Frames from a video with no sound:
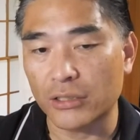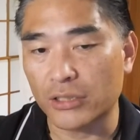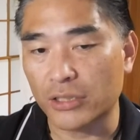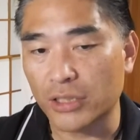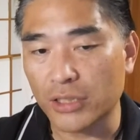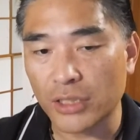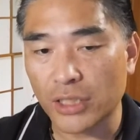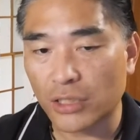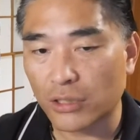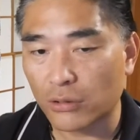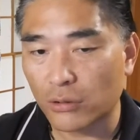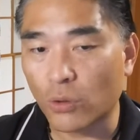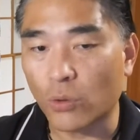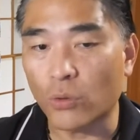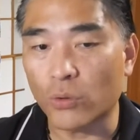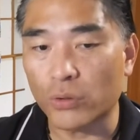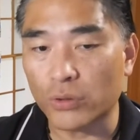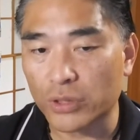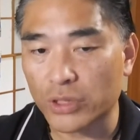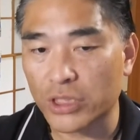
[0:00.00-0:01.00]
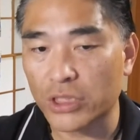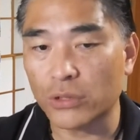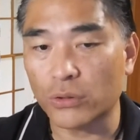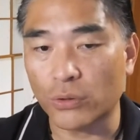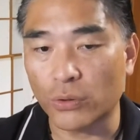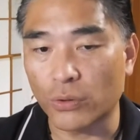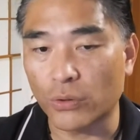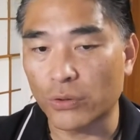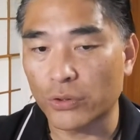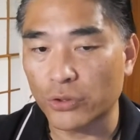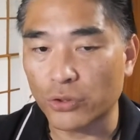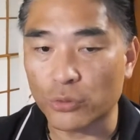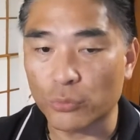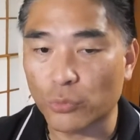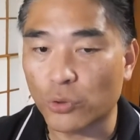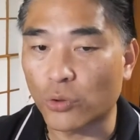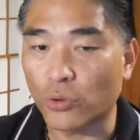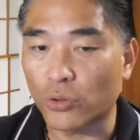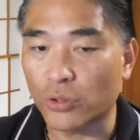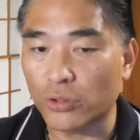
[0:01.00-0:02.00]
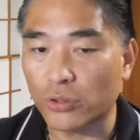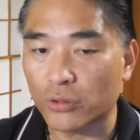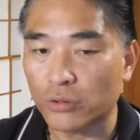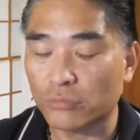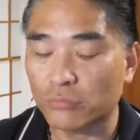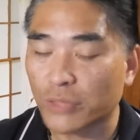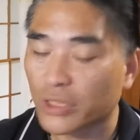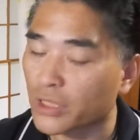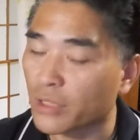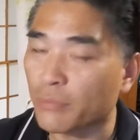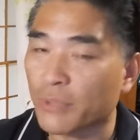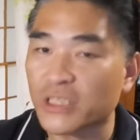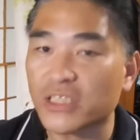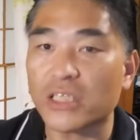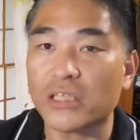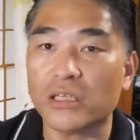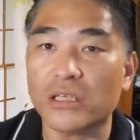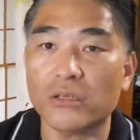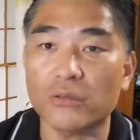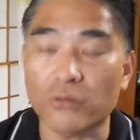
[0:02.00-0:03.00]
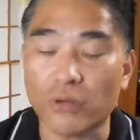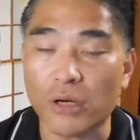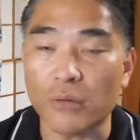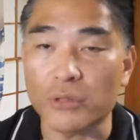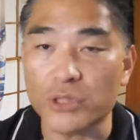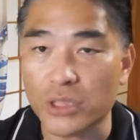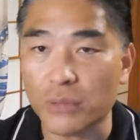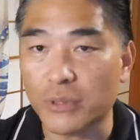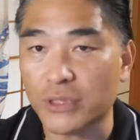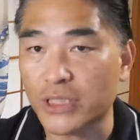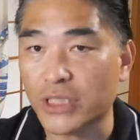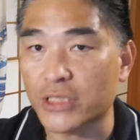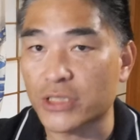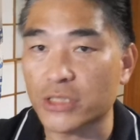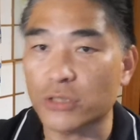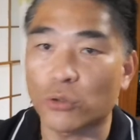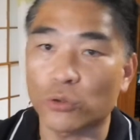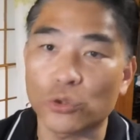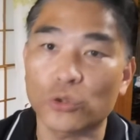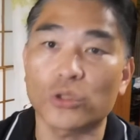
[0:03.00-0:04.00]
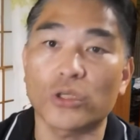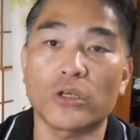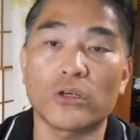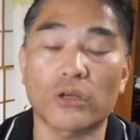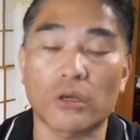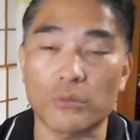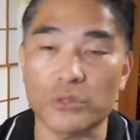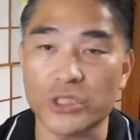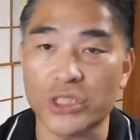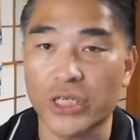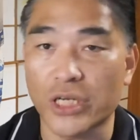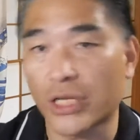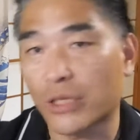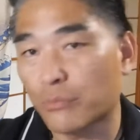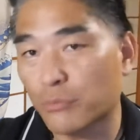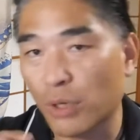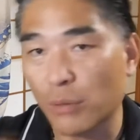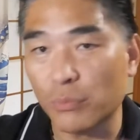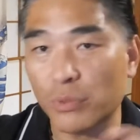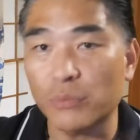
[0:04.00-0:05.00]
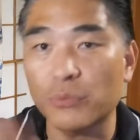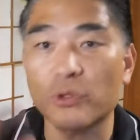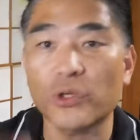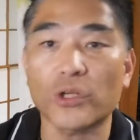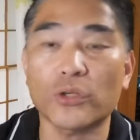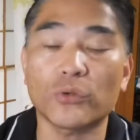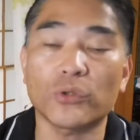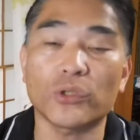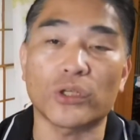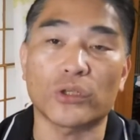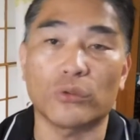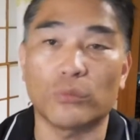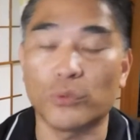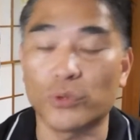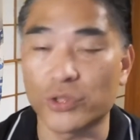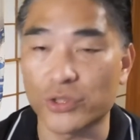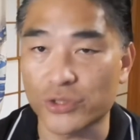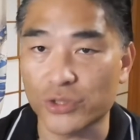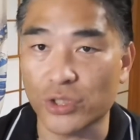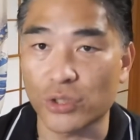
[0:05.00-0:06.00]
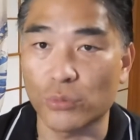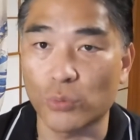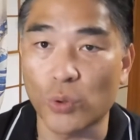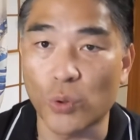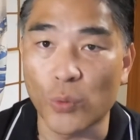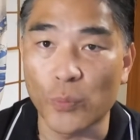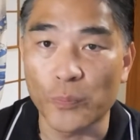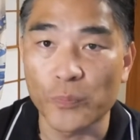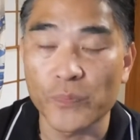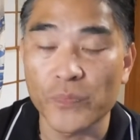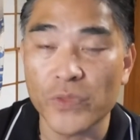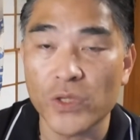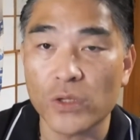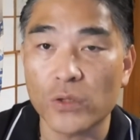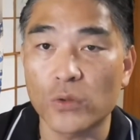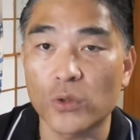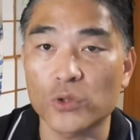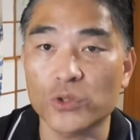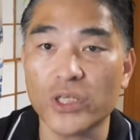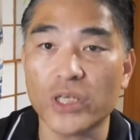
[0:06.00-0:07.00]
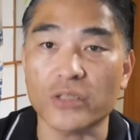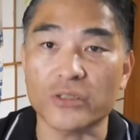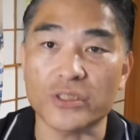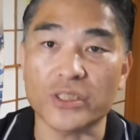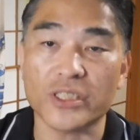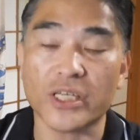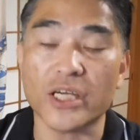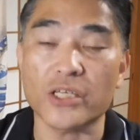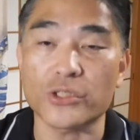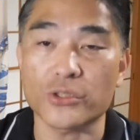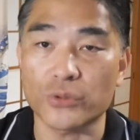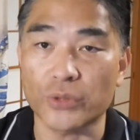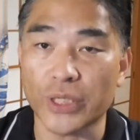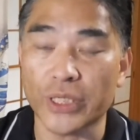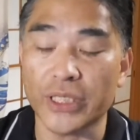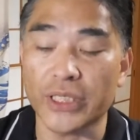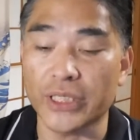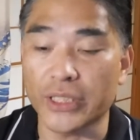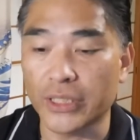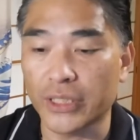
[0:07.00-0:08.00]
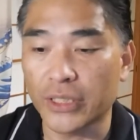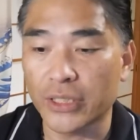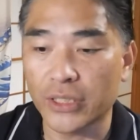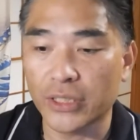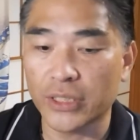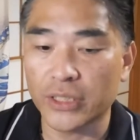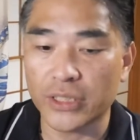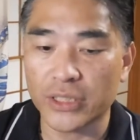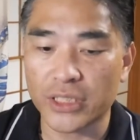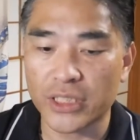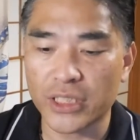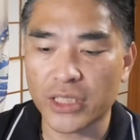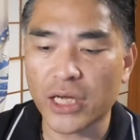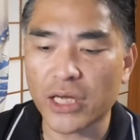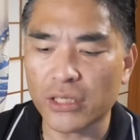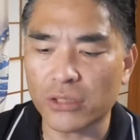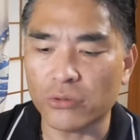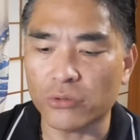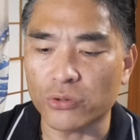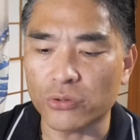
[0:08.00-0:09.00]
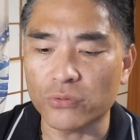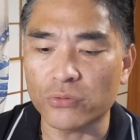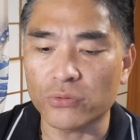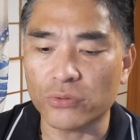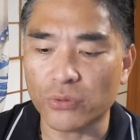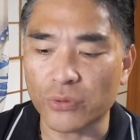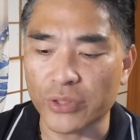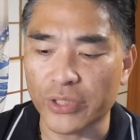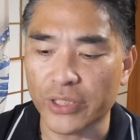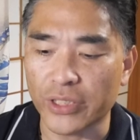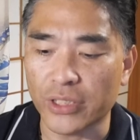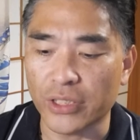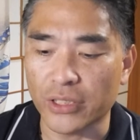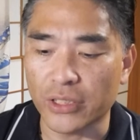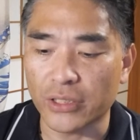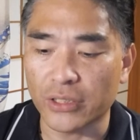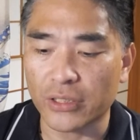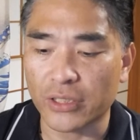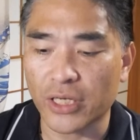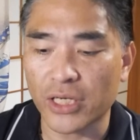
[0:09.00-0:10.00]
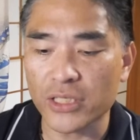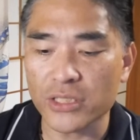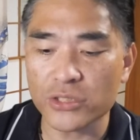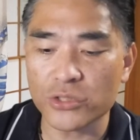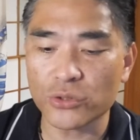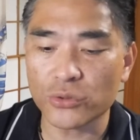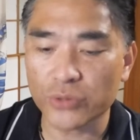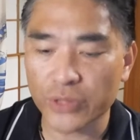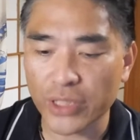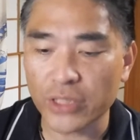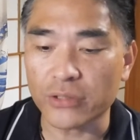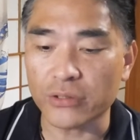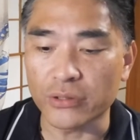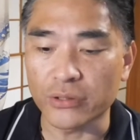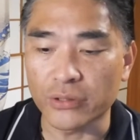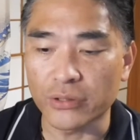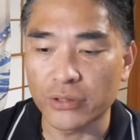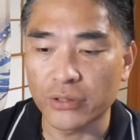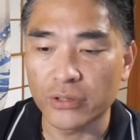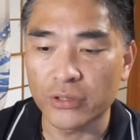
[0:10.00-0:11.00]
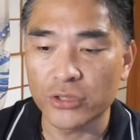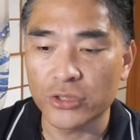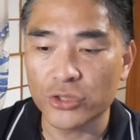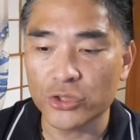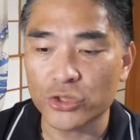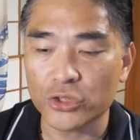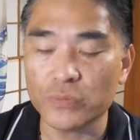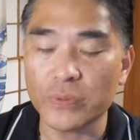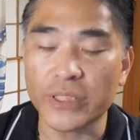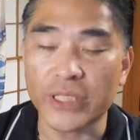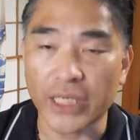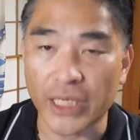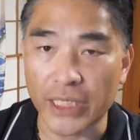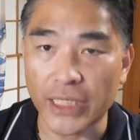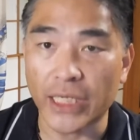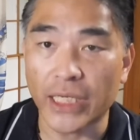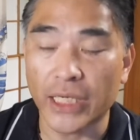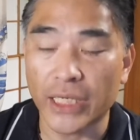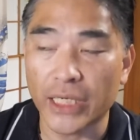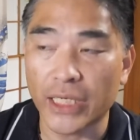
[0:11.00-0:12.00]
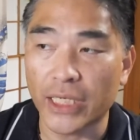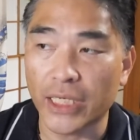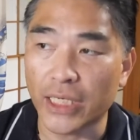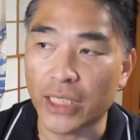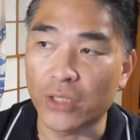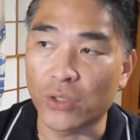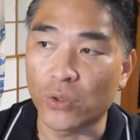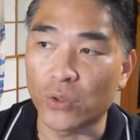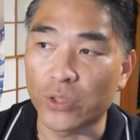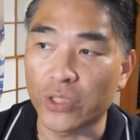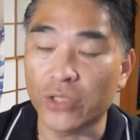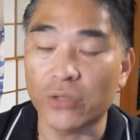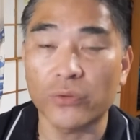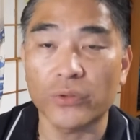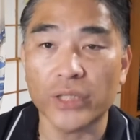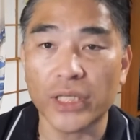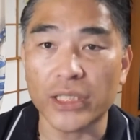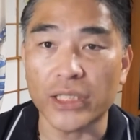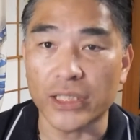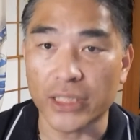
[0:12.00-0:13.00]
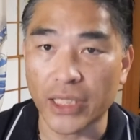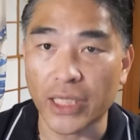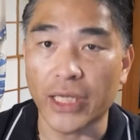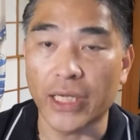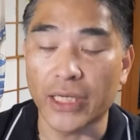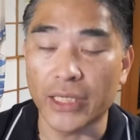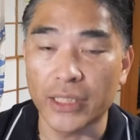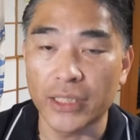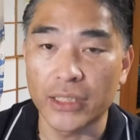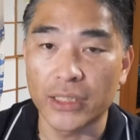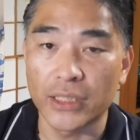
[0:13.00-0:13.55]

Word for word: 人間の機能よりもまだ勝ってるのかもしれませんし劣ってるのかもしれないまあ微妙なとこだと思うんですけどもおそらく近い将来機械の言う通りに感情なく全てがねあの理論立てて、